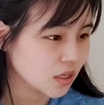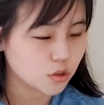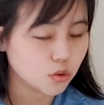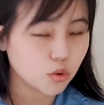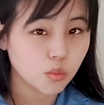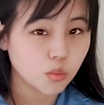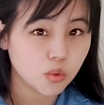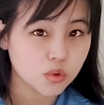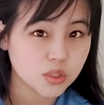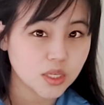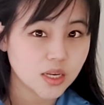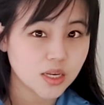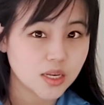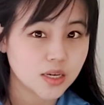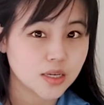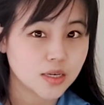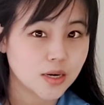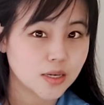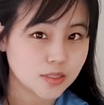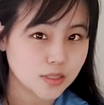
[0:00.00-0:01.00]
그리고
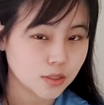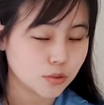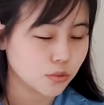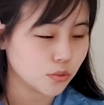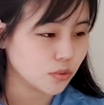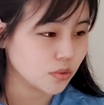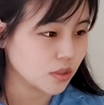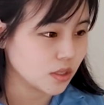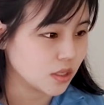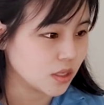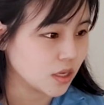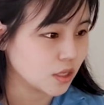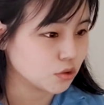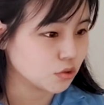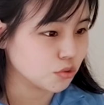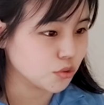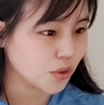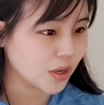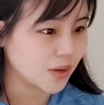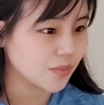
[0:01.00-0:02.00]
모델링을 할 때도 이게
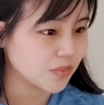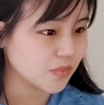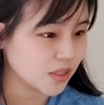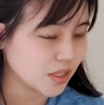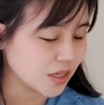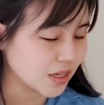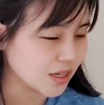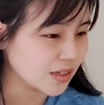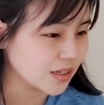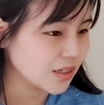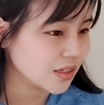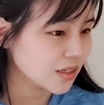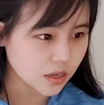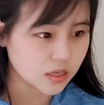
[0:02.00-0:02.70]
중요합니다.